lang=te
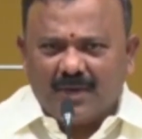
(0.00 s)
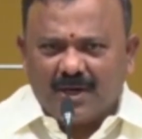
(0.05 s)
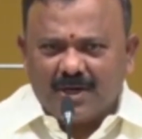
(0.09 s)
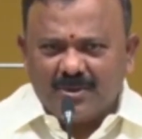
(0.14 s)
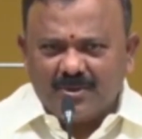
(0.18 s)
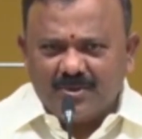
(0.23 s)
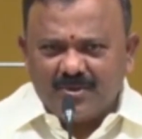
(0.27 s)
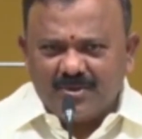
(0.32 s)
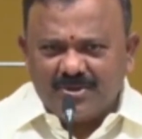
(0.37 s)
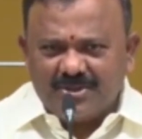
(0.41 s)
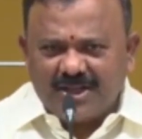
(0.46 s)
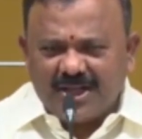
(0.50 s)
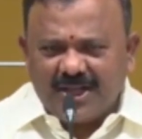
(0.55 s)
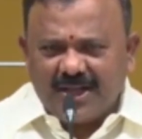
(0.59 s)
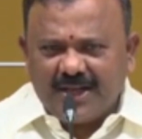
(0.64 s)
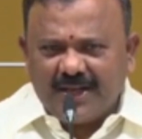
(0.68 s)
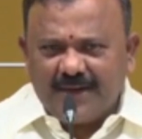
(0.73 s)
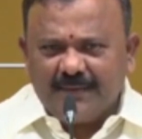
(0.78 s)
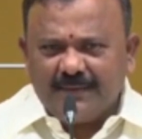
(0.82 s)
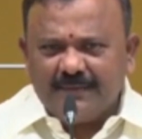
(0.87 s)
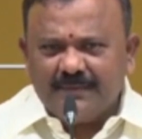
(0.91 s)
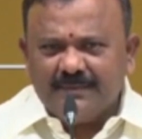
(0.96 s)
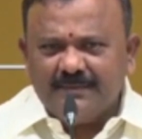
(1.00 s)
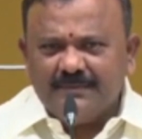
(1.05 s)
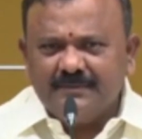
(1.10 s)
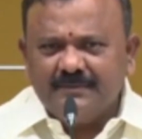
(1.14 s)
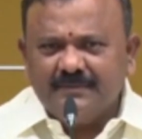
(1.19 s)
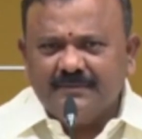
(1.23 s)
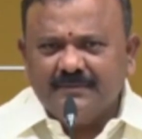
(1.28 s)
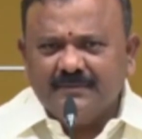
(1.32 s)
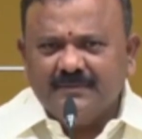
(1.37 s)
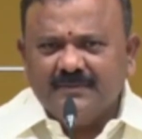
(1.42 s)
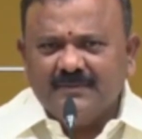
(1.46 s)
మనం చూస్తే
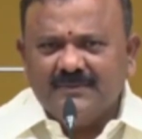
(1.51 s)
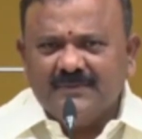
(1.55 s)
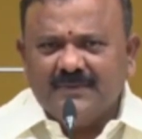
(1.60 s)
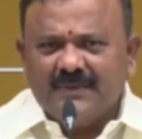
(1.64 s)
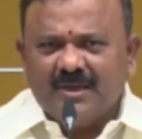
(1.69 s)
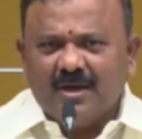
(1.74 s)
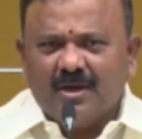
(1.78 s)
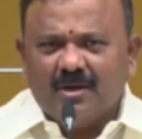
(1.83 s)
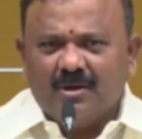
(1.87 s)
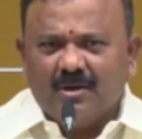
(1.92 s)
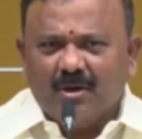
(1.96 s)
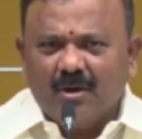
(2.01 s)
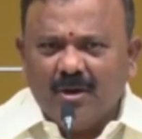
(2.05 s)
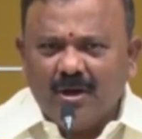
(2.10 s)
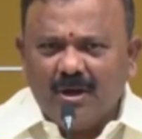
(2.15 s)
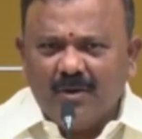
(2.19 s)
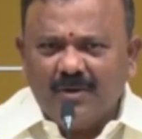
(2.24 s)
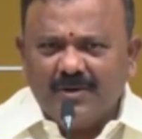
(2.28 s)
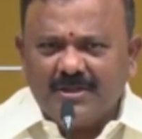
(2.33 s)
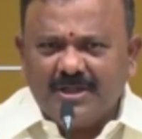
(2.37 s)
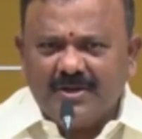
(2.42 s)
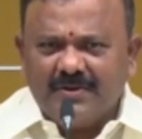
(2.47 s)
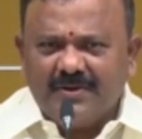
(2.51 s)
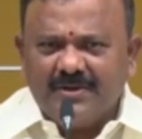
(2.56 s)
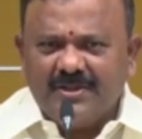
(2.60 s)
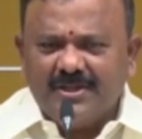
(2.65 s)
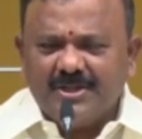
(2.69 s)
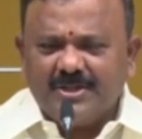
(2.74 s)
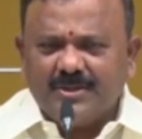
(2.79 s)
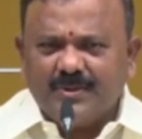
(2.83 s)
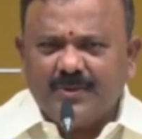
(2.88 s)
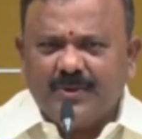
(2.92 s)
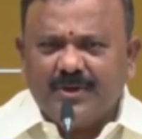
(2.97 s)
రంగుల విషయమే
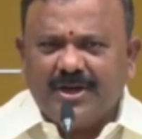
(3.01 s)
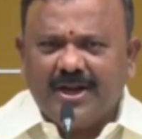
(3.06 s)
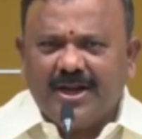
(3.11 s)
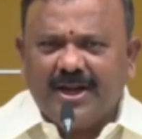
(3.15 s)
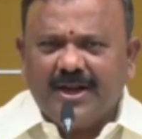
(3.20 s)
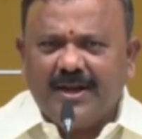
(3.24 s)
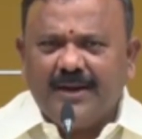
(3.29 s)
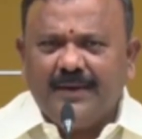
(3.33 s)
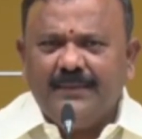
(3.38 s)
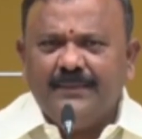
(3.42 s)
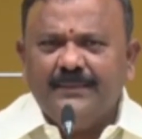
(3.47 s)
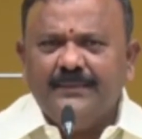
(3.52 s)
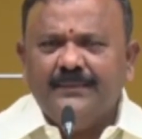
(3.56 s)
తీసుకుంటే